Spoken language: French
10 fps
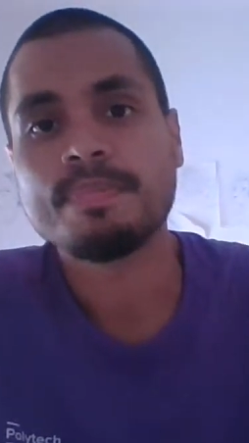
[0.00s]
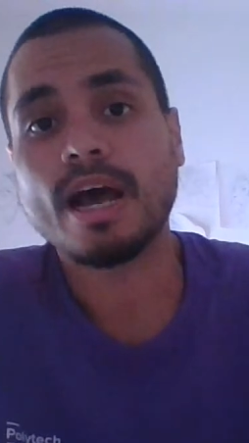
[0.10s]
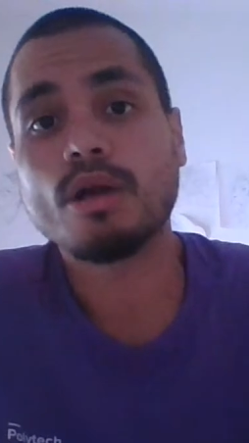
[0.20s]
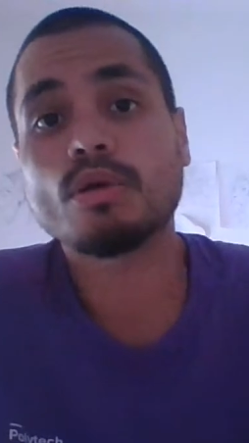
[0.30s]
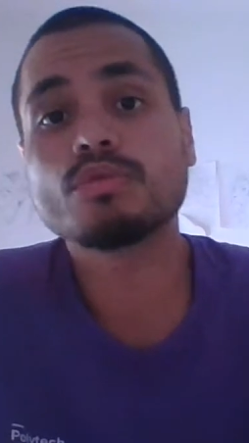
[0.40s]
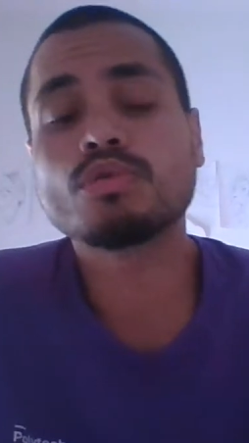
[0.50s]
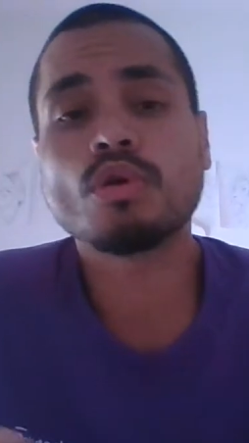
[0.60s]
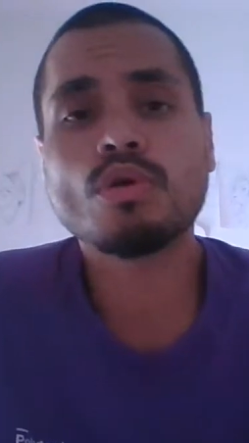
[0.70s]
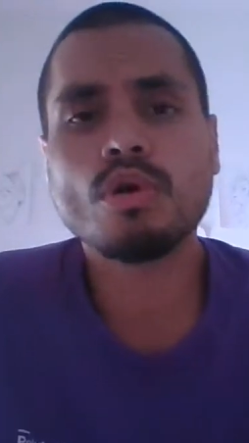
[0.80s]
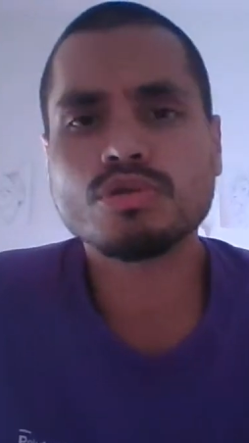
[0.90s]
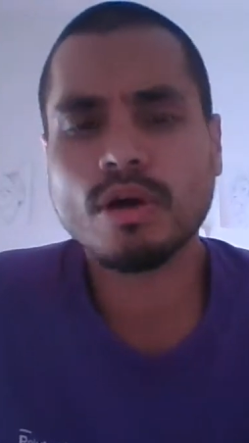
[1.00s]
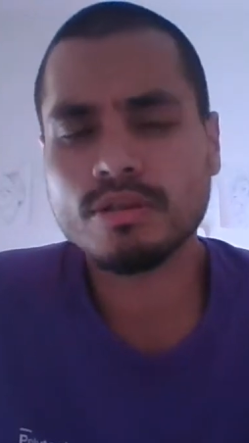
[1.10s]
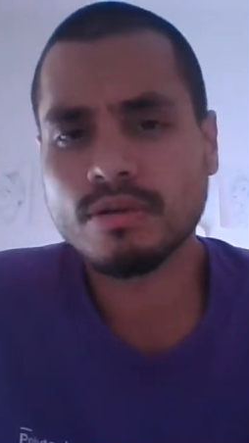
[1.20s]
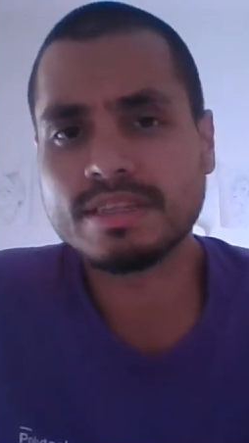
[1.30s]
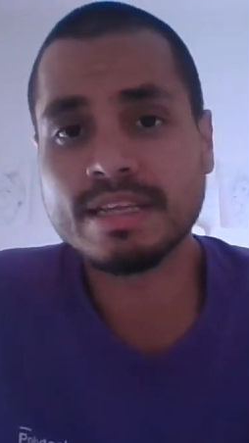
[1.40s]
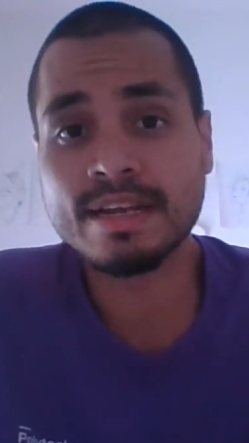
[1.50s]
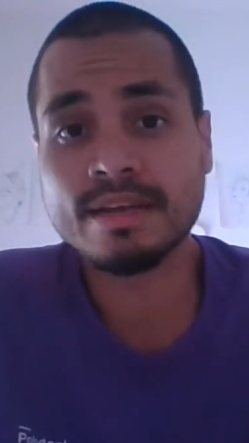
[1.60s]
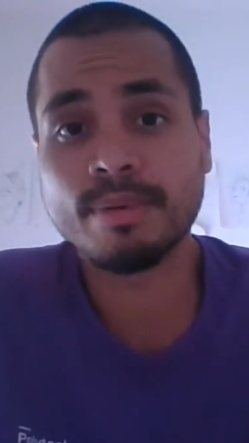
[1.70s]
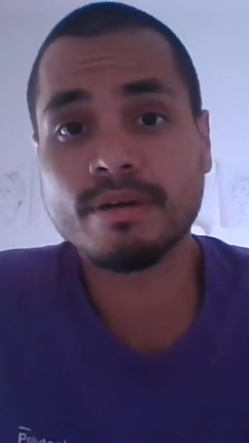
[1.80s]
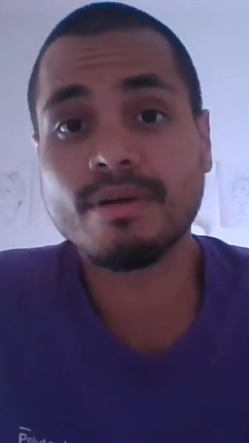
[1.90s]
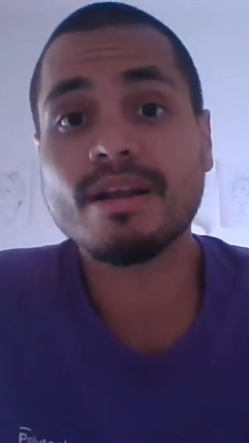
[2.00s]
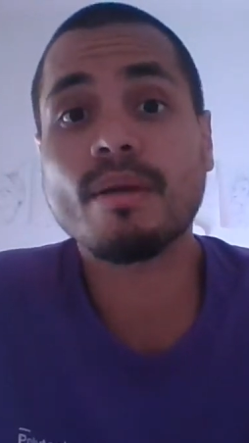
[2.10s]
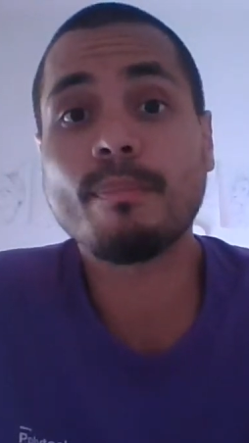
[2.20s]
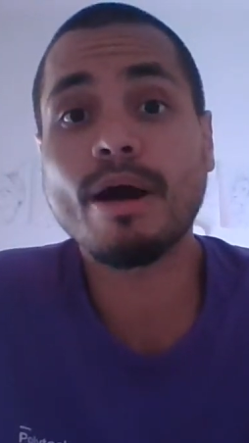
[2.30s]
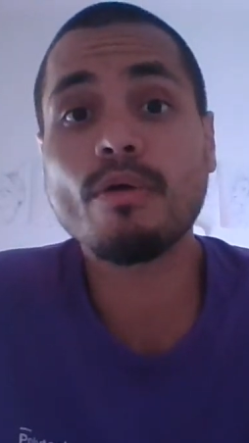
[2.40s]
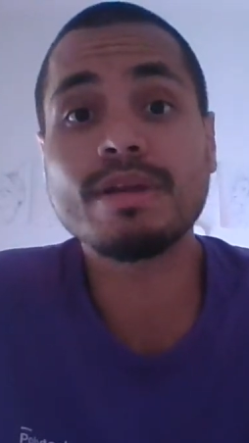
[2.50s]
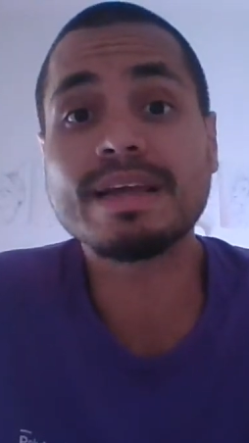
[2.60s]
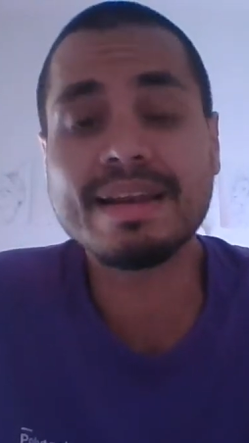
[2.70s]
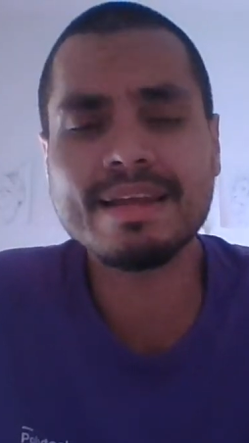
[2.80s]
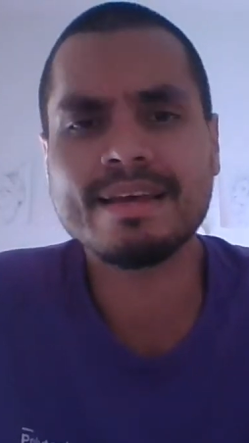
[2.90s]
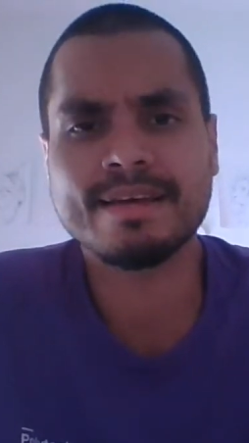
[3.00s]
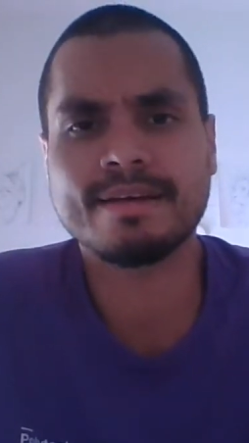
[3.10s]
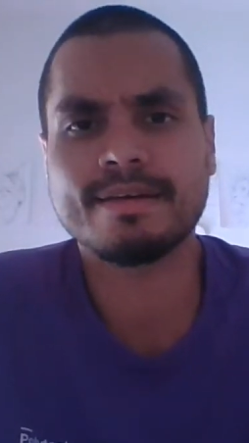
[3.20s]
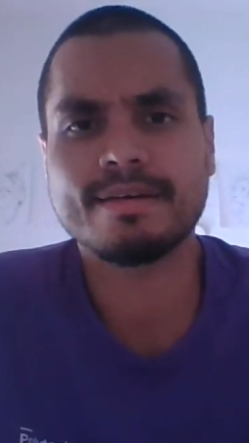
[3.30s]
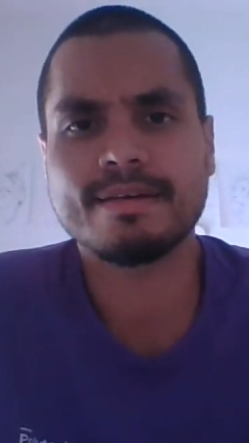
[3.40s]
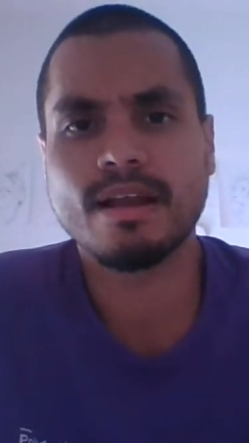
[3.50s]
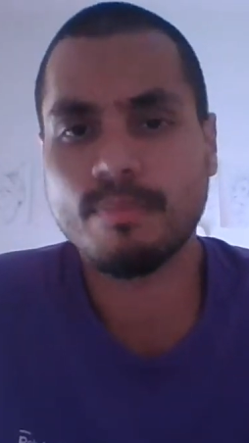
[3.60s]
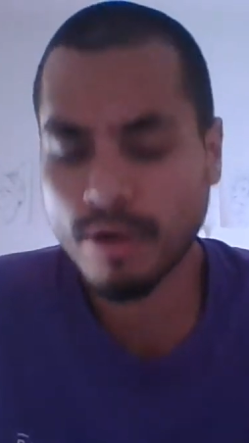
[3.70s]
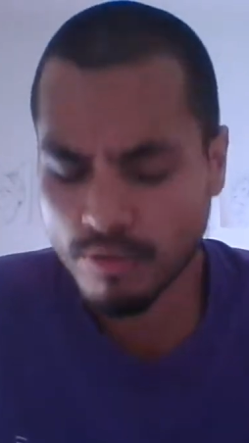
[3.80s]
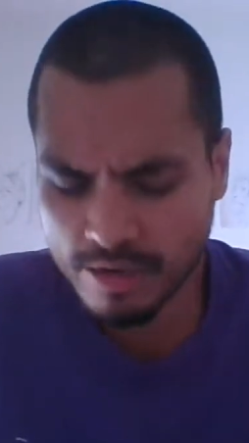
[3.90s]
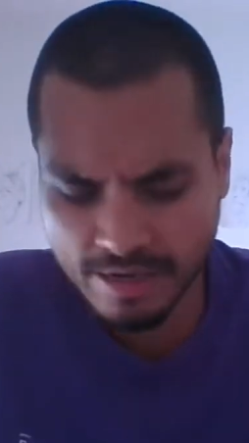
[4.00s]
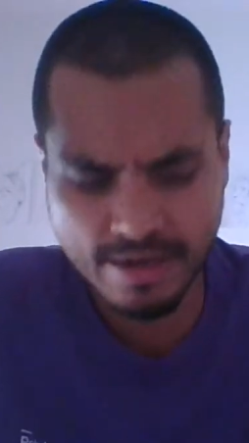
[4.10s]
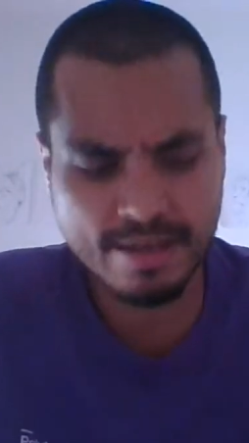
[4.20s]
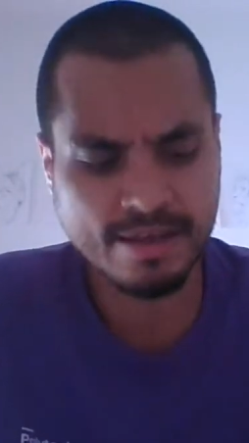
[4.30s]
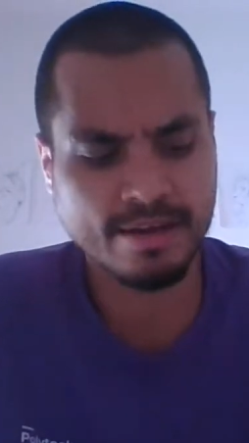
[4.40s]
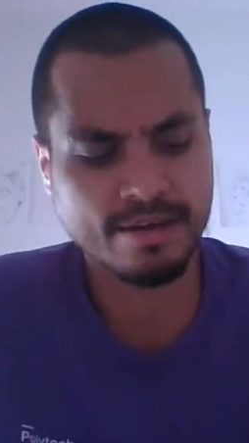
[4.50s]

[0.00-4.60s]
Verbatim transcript: Alors tout encore sera dans les ténèbres. Voilà, la parole est claire. La parole est claire.